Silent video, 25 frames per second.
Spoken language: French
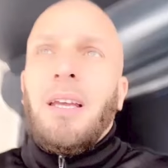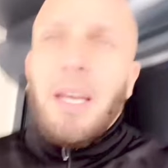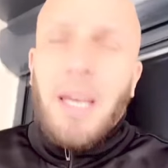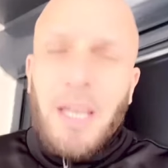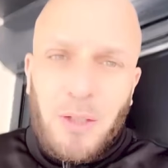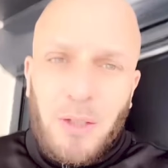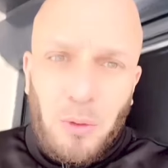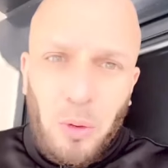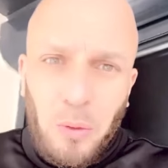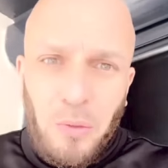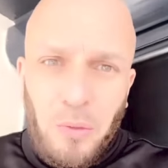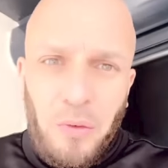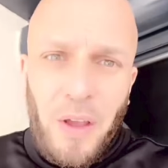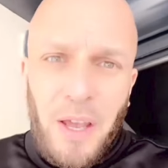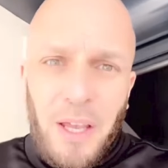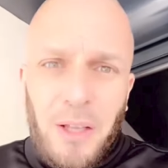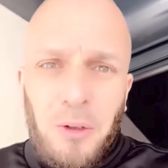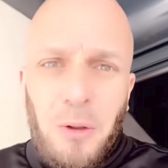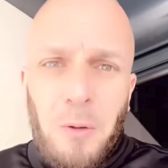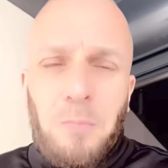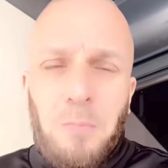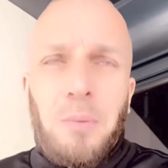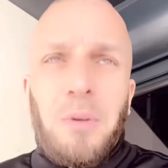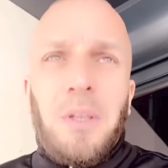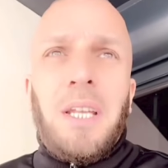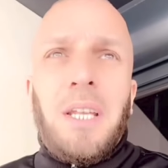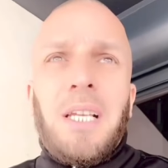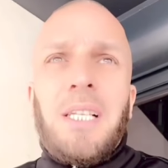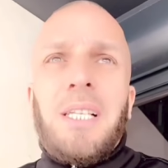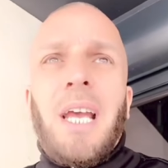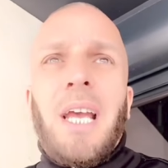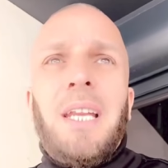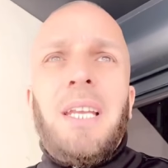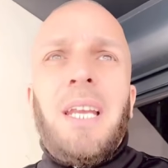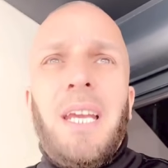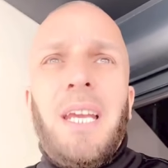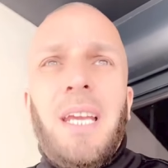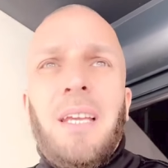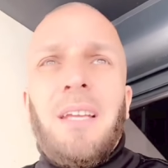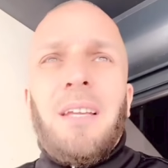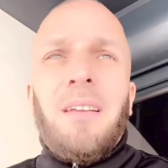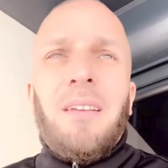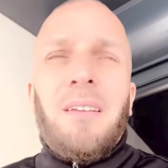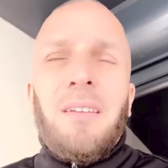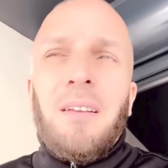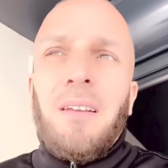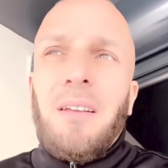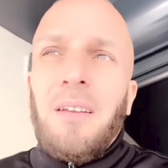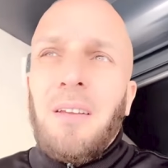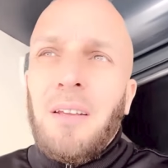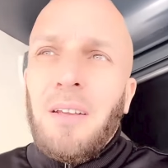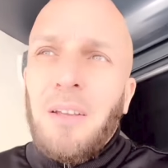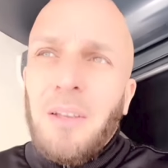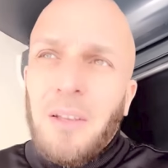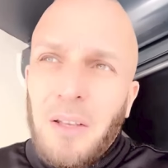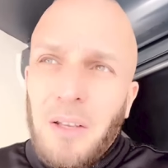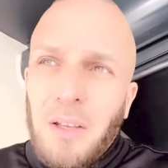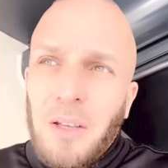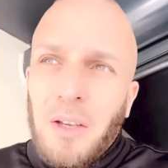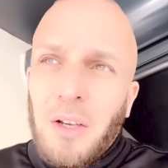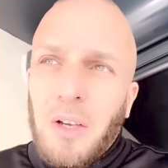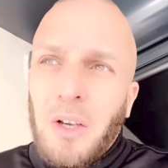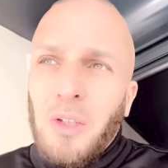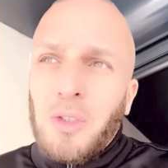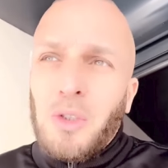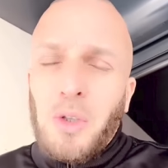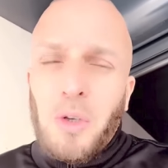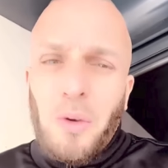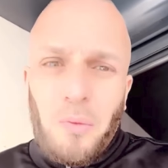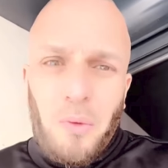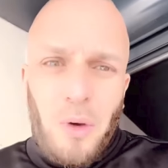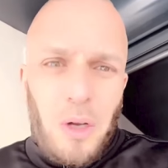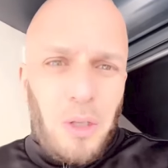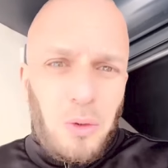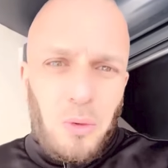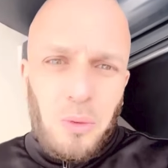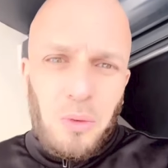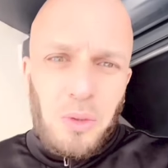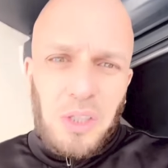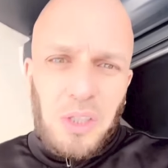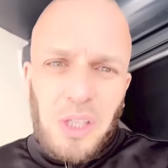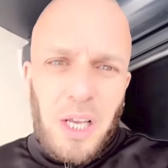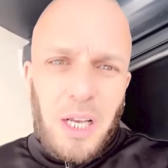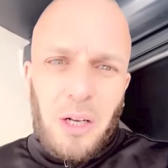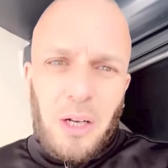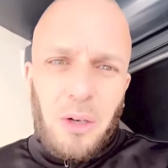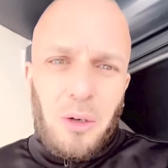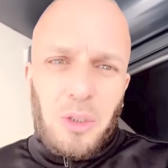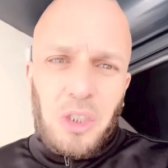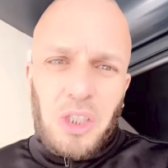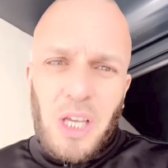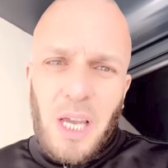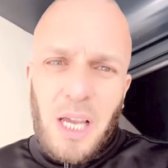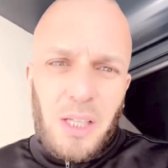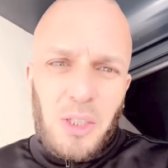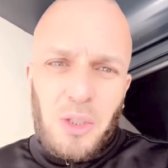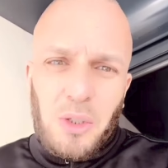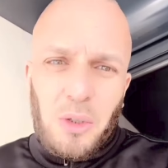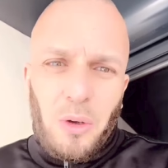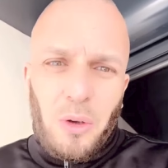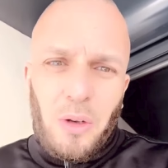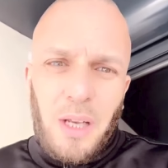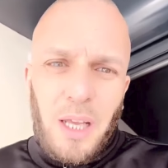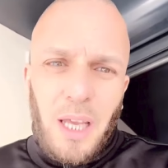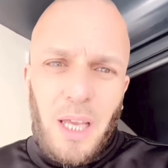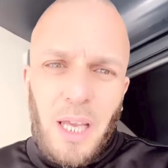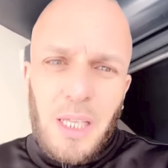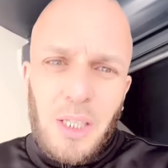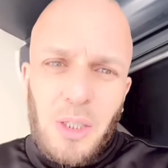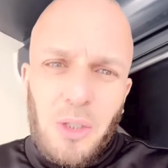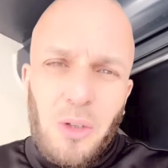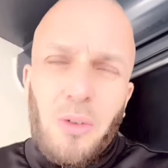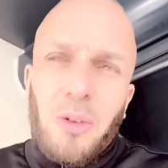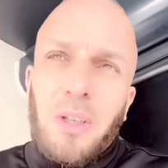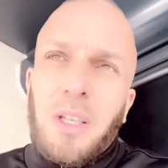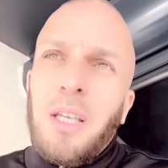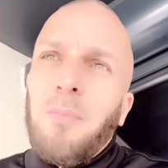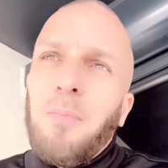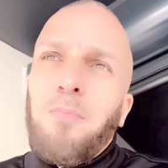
est ouverte depuis des années. Quand tu vois tous ces clochards sur les réseaux qui,